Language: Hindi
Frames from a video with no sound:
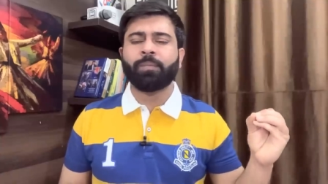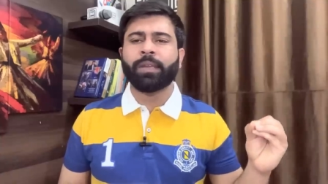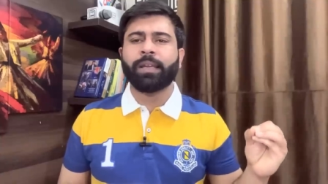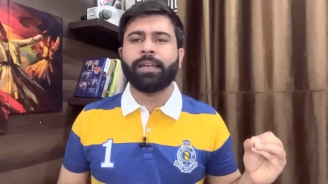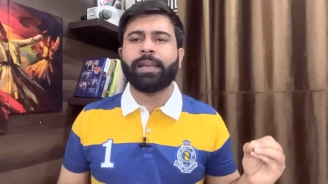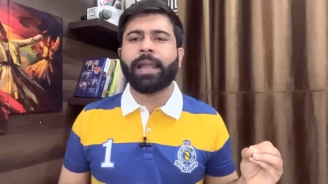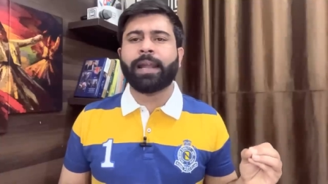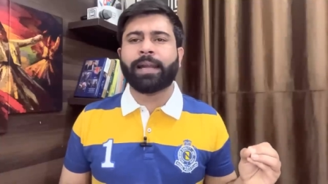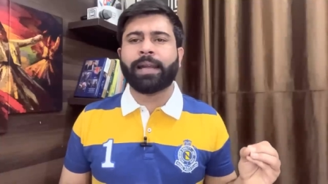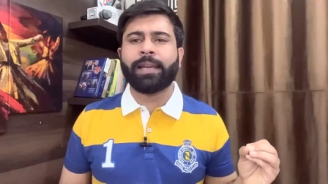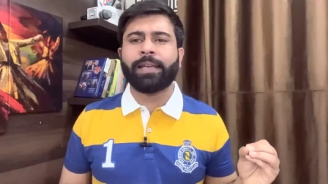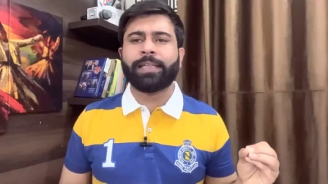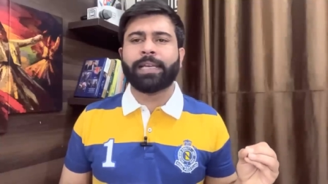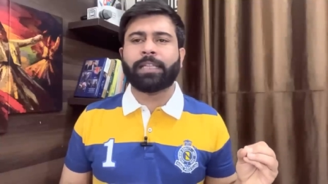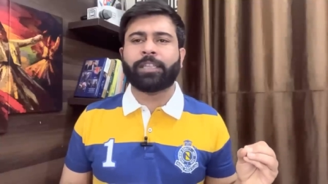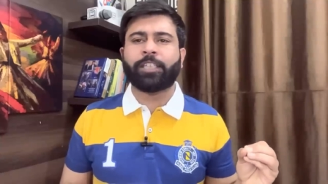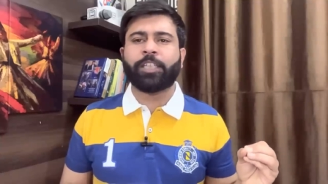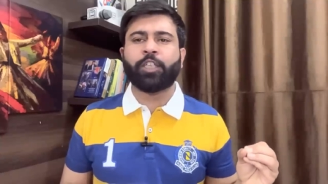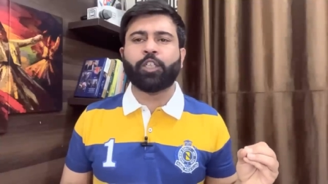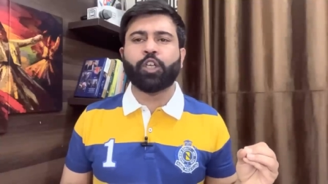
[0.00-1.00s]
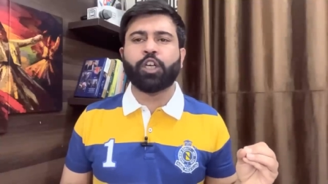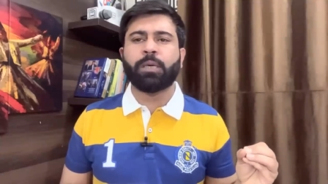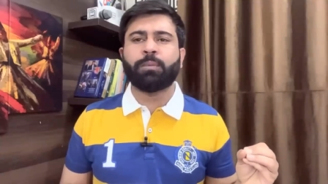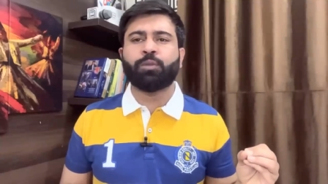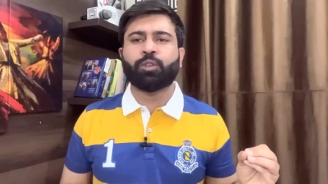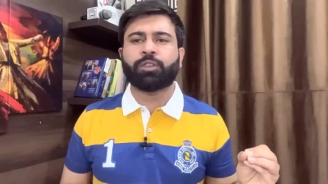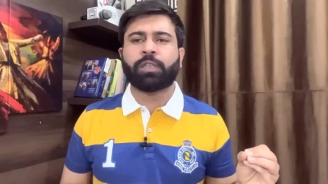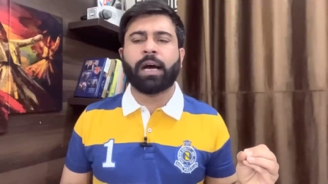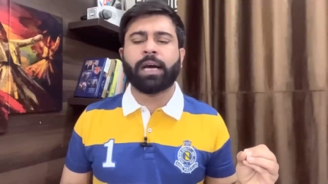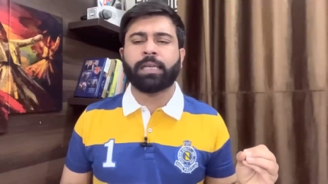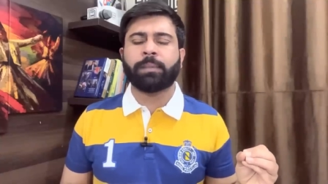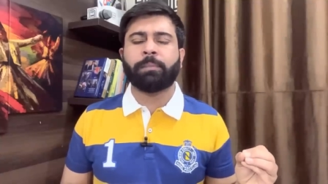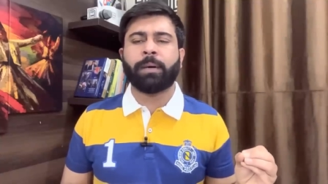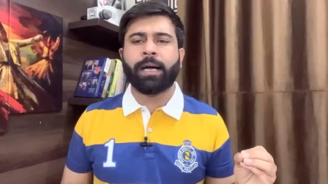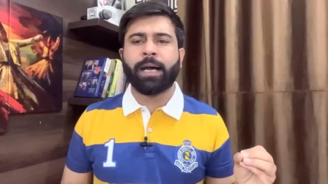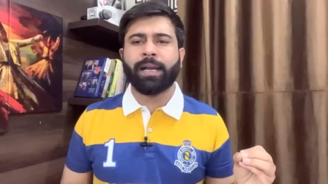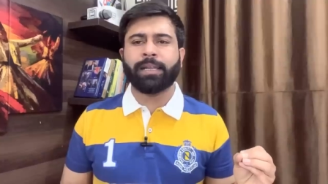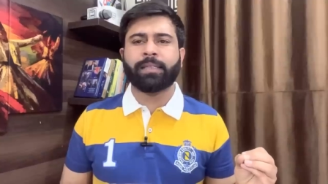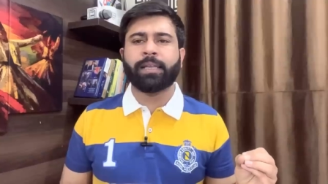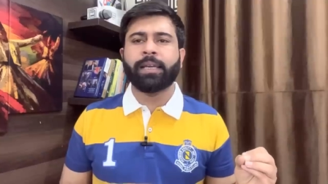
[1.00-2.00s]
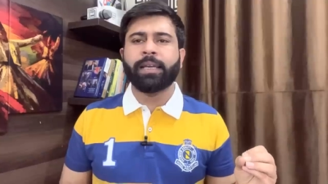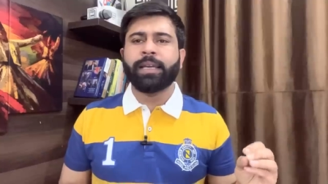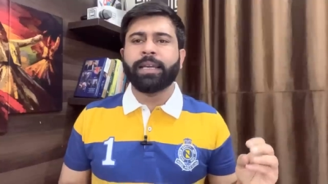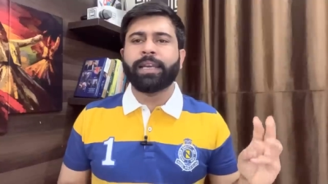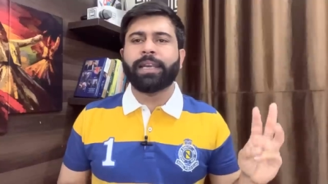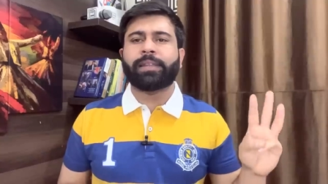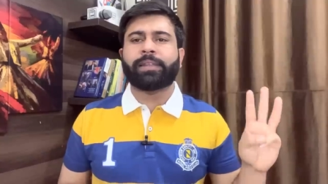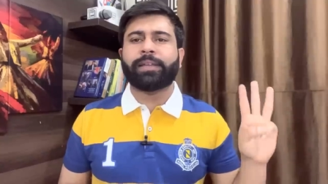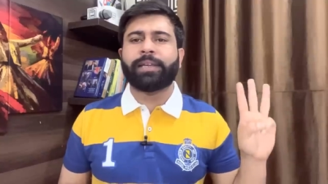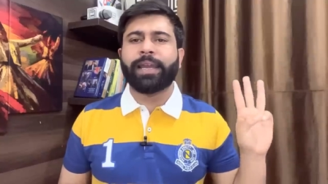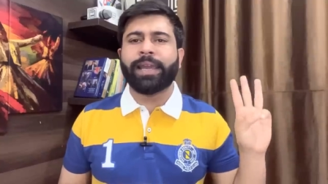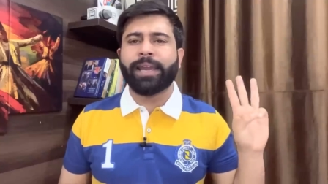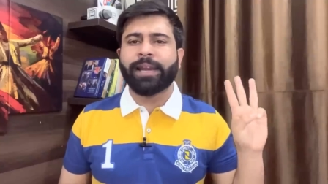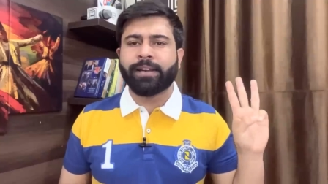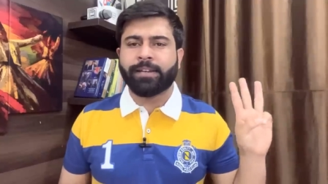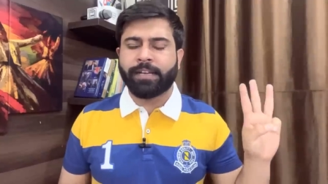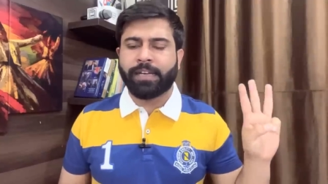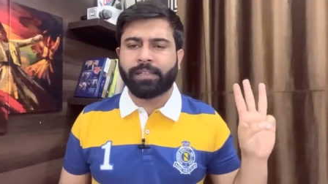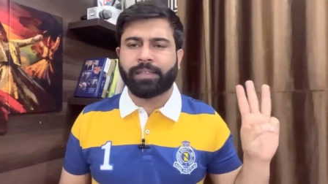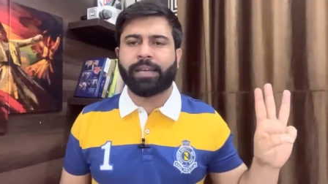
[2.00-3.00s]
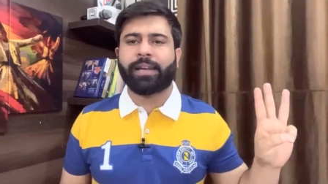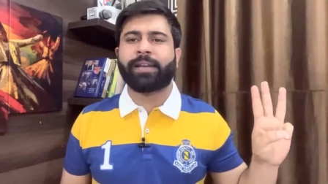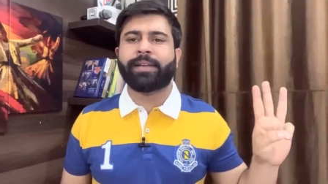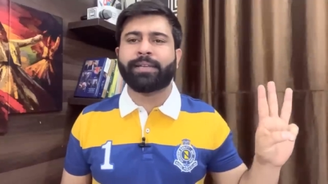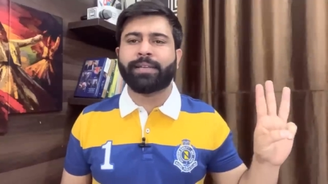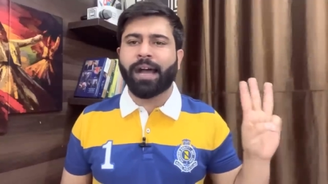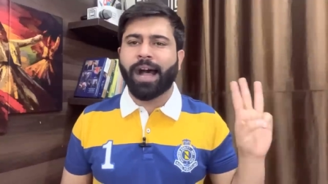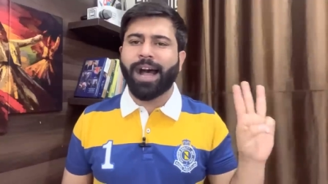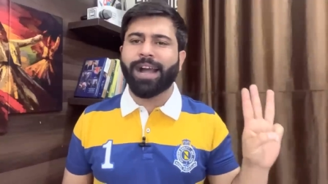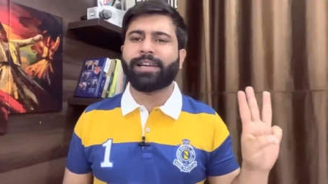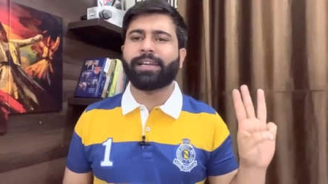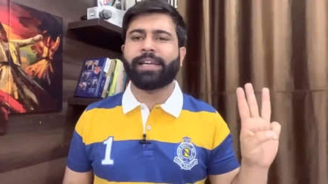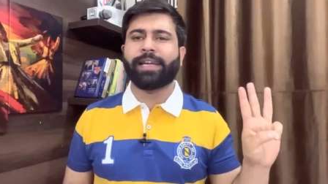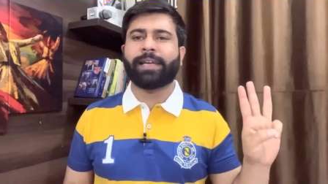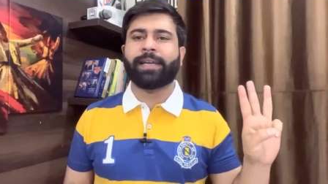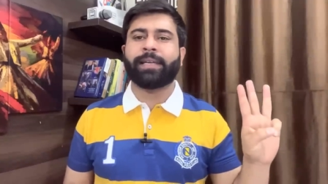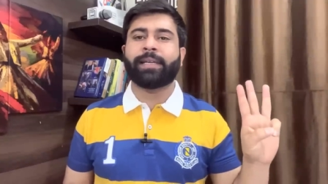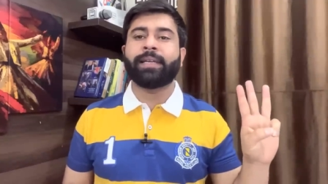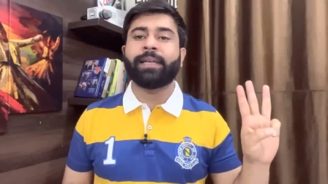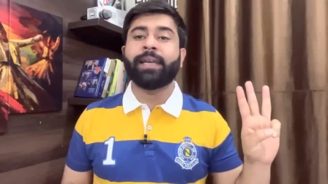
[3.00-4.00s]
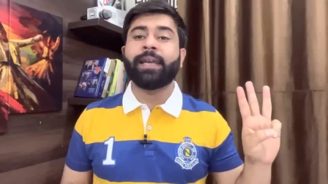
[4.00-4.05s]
लेकिन ये तीनों मुतालबात इतने ख़तरनाक हैं